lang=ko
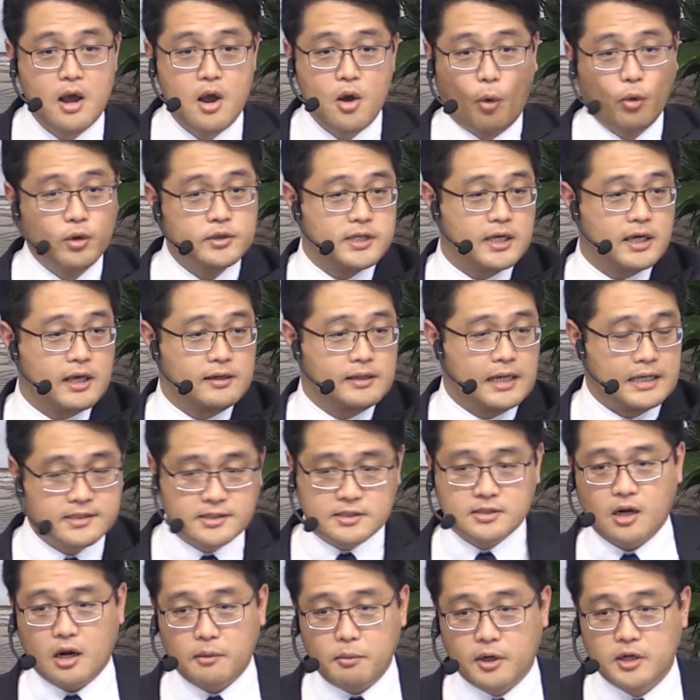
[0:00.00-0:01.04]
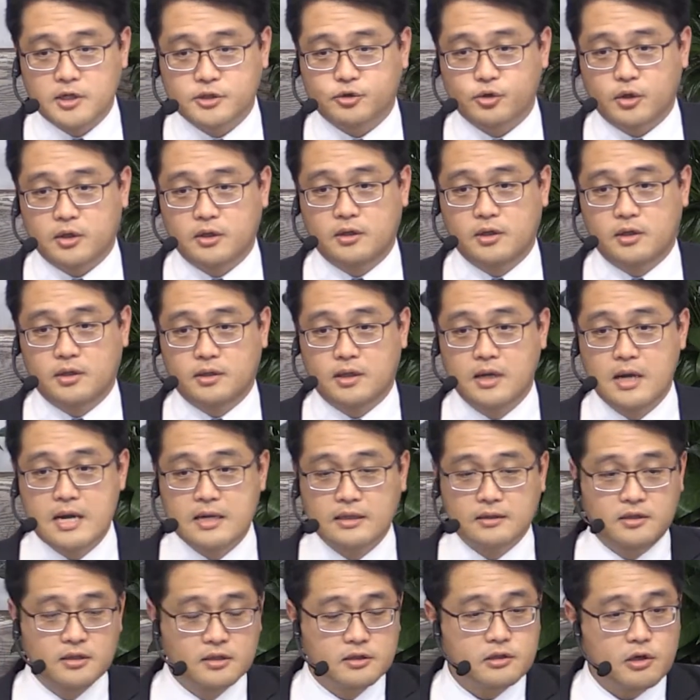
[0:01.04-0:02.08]
온 세계를 다 쓸어버릴 수 있는
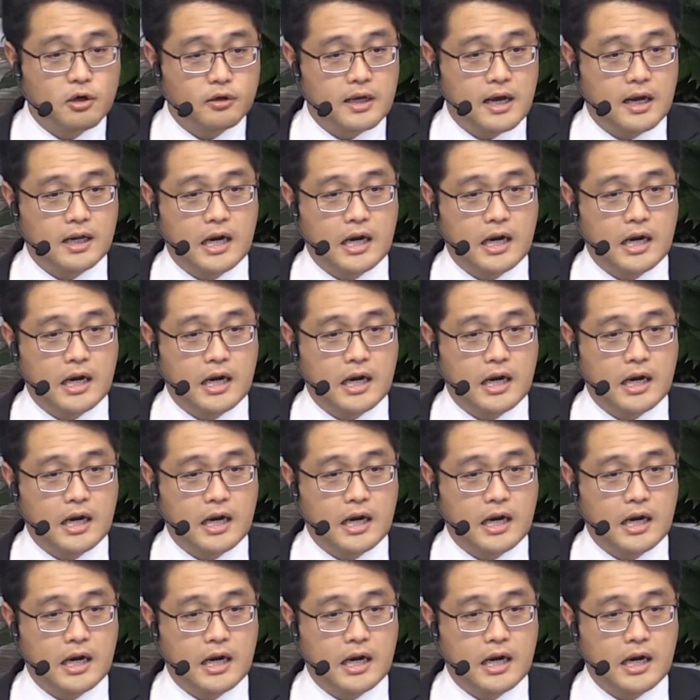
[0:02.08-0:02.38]
능력의